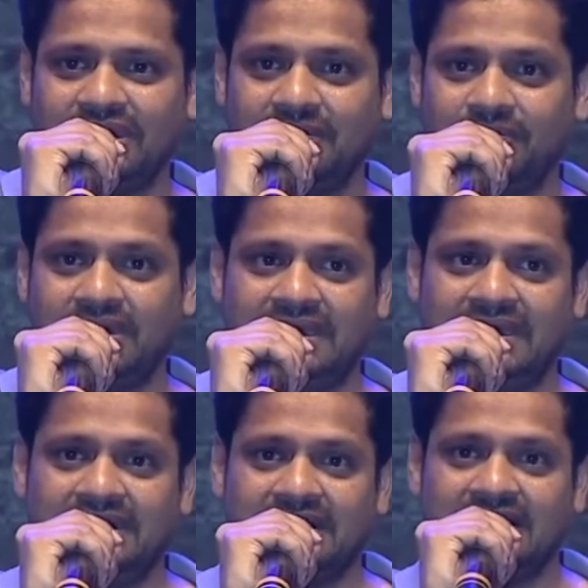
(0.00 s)
బట్
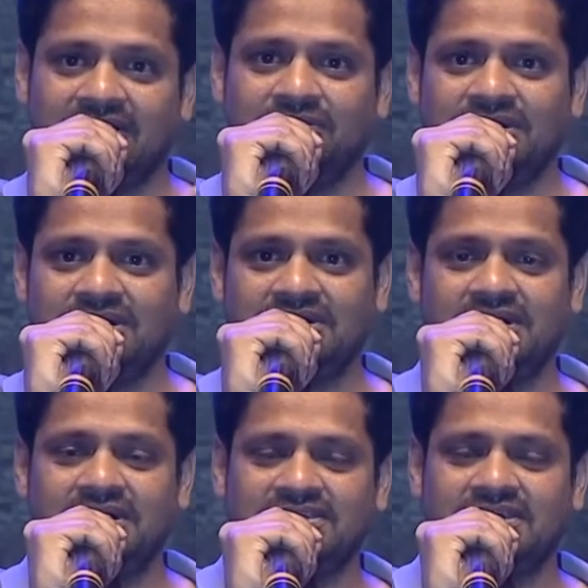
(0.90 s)
ఇలాంటి కథ మీద దిల్
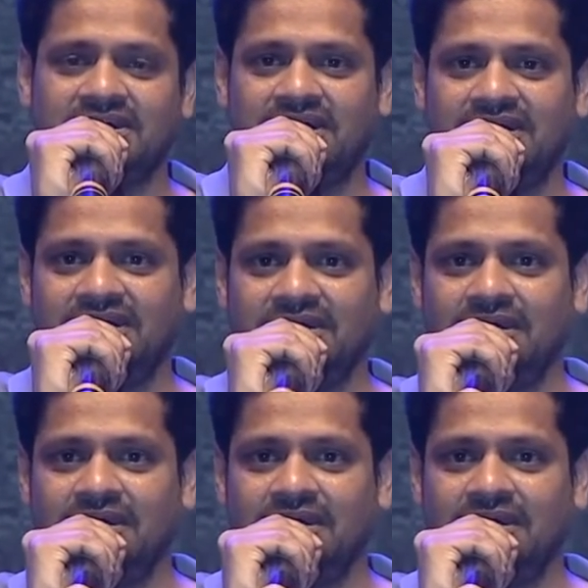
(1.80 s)
రాజు గారు లాంటి ఆయన